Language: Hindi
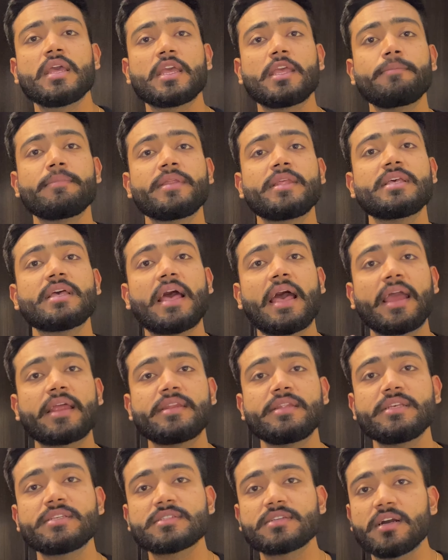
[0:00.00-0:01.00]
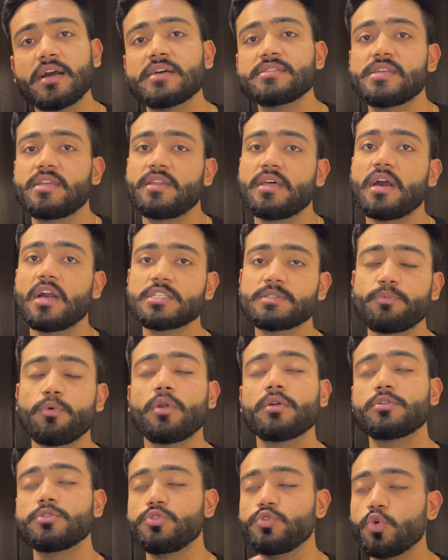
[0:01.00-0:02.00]
कि मेरे एक्ने स्कार्स या डार्क
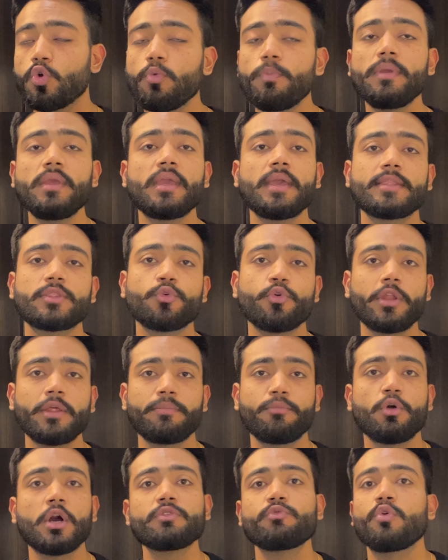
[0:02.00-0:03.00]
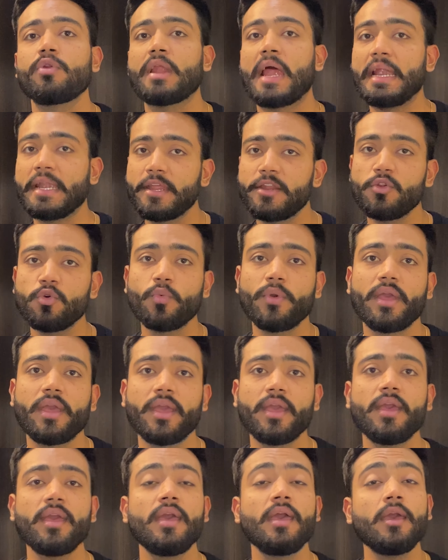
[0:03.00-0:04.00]
स्पॉट्स जो भी हैं थोड़े बहुत वो लाइटन हुए
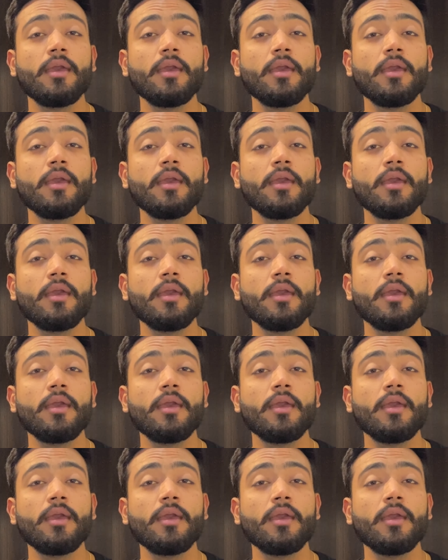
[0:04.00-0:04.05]
हैं